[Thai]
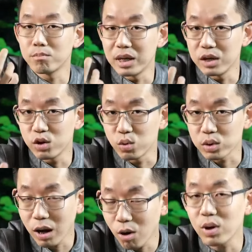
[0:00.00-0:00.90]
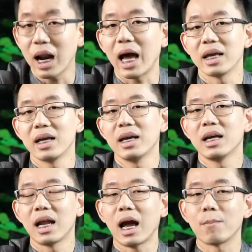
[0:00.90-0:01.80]
มีอยู่เท่าไหร่
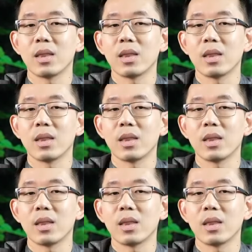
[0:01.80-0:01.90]
นะครับ